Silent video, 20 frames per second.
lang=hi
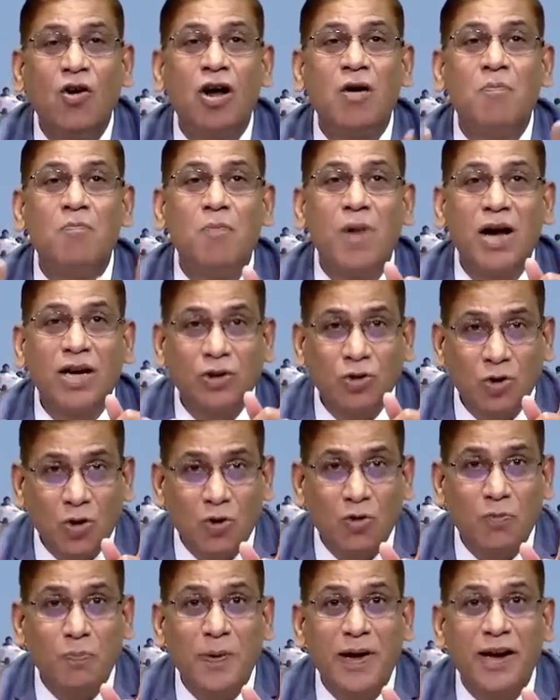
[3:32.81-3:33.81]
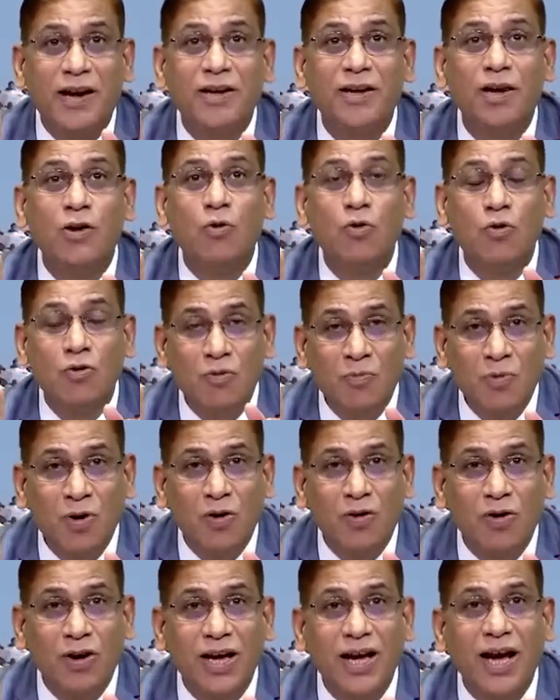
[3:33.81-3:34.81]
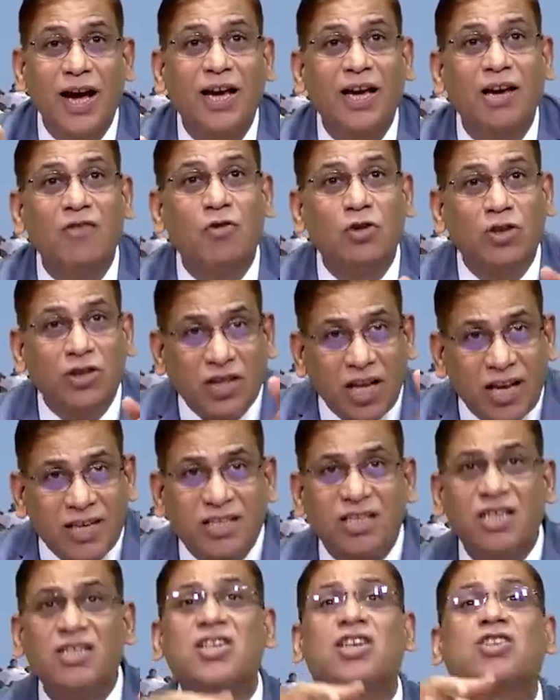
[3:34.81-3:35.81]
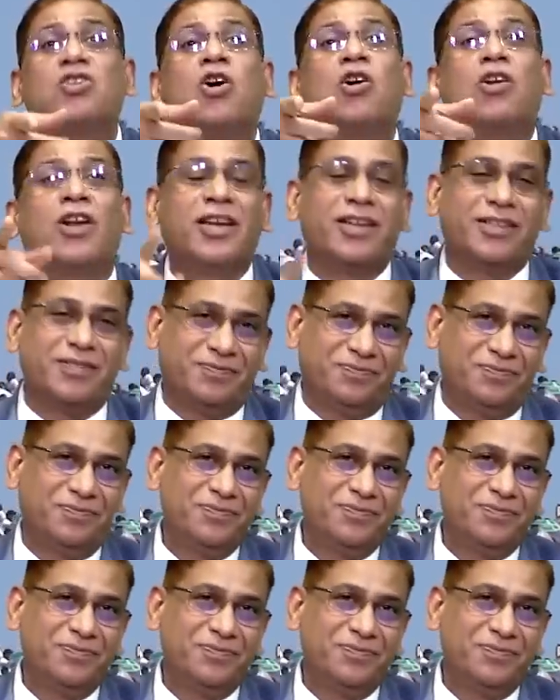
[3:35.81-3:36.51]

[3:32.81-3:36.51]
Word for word: और मर्दों पर यह हुक्म हो गया कि वो तेजी से दौड़ें